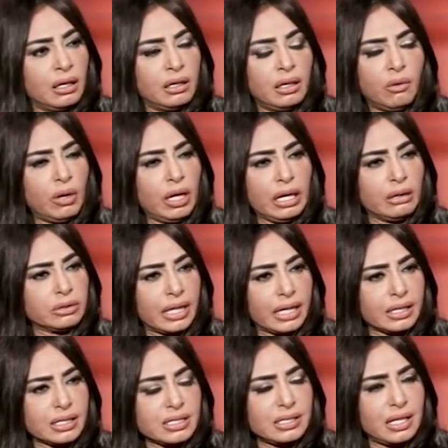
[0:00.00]
لا والله لو
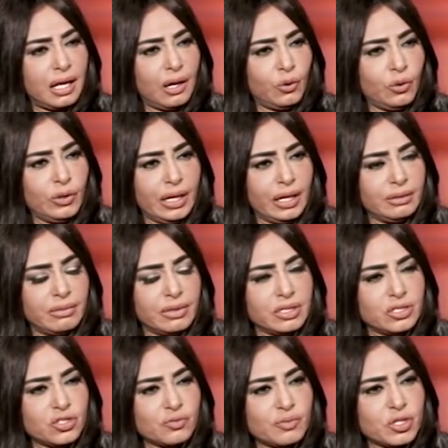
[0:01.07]
تعكست هقول يعني ما
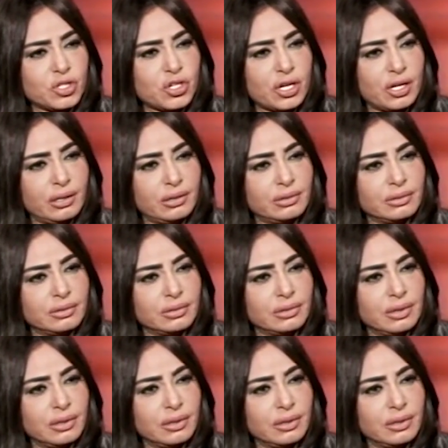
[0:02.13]
عنديش مشاكل هتقول طب